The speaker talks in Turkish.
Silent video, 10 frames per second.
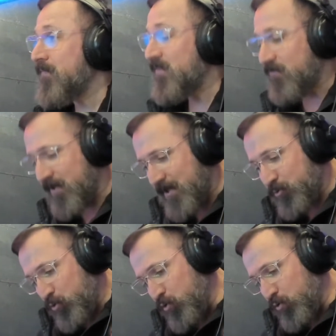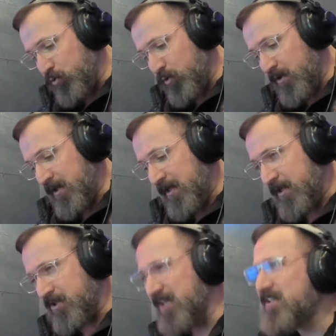Fakat kul
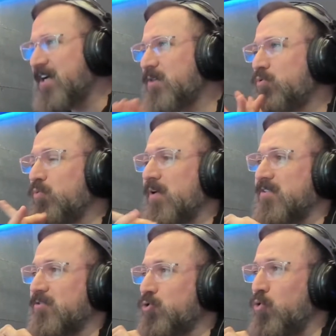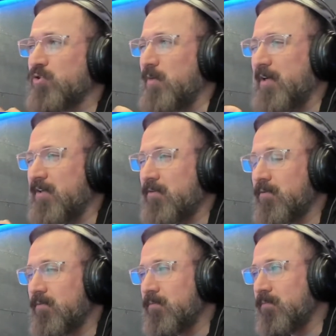yeterli bulmaz çoğu zaman
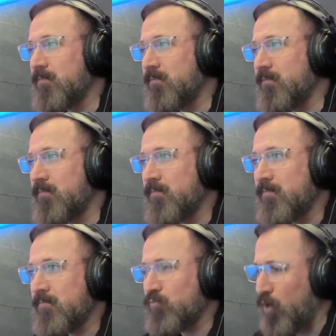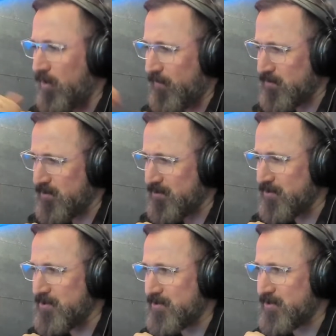daha
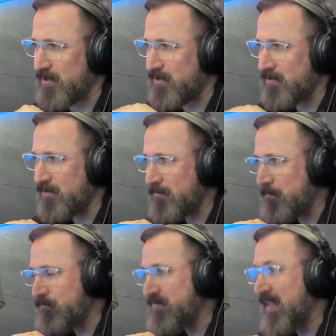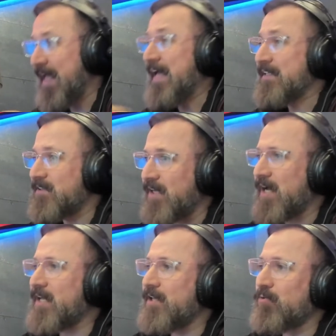fazlasını ister.
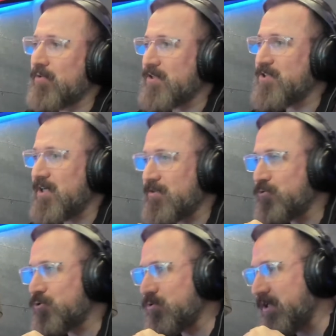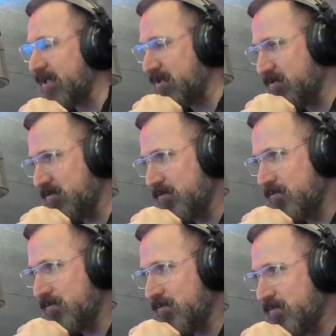Daha iyi olacağını düşünerek.
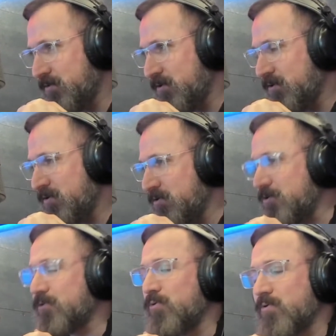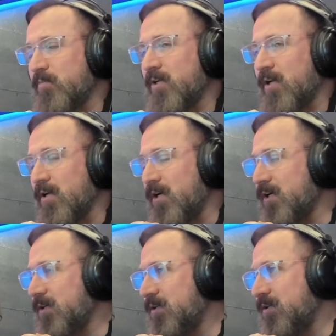İşte o zaman
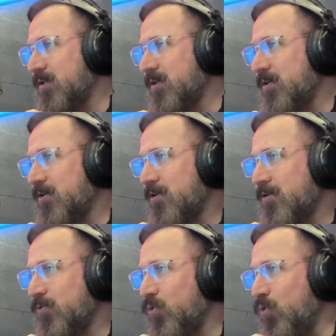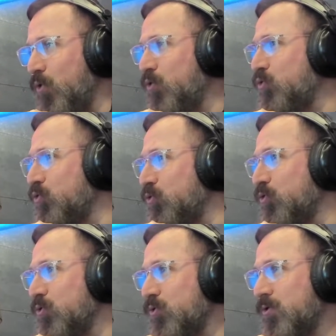Allah o
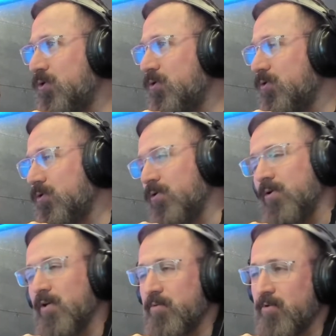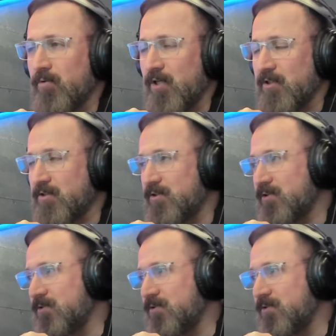kulu öyle bir yorar ki.